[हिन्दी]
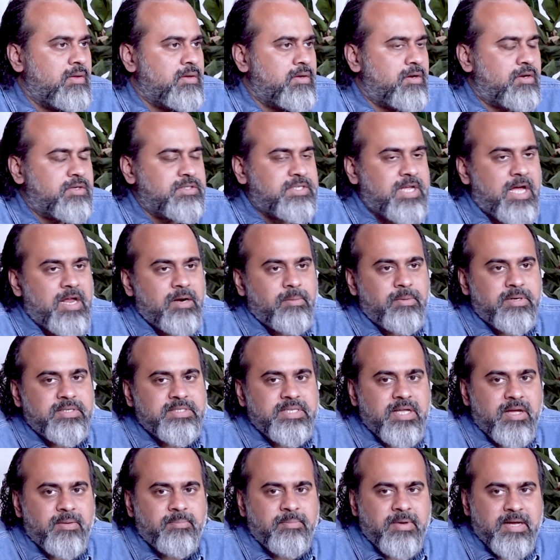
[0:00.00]
और साल भर
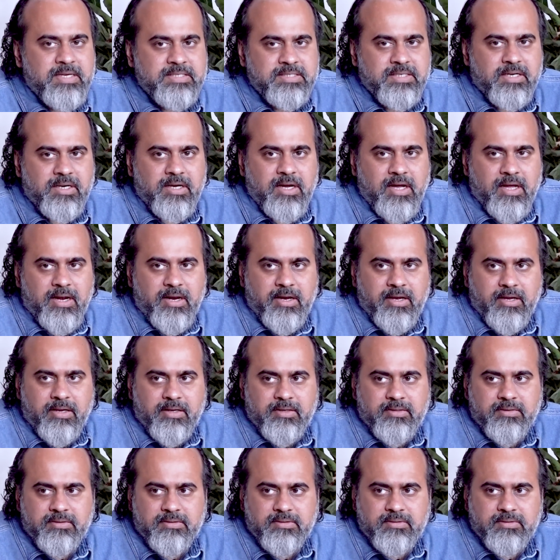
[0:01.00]
से आप मास्क लगा रहे
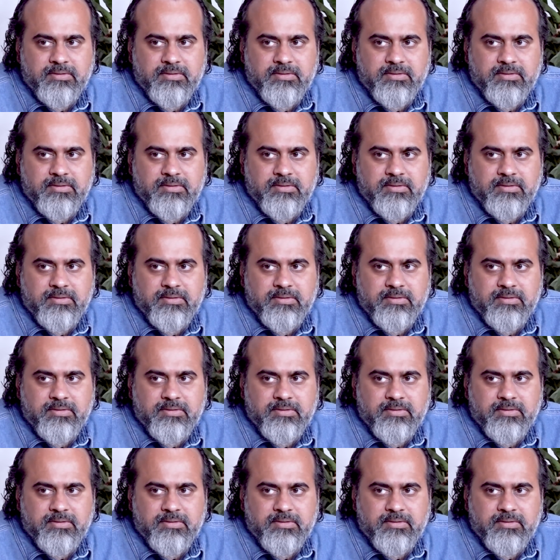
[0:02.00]
हैं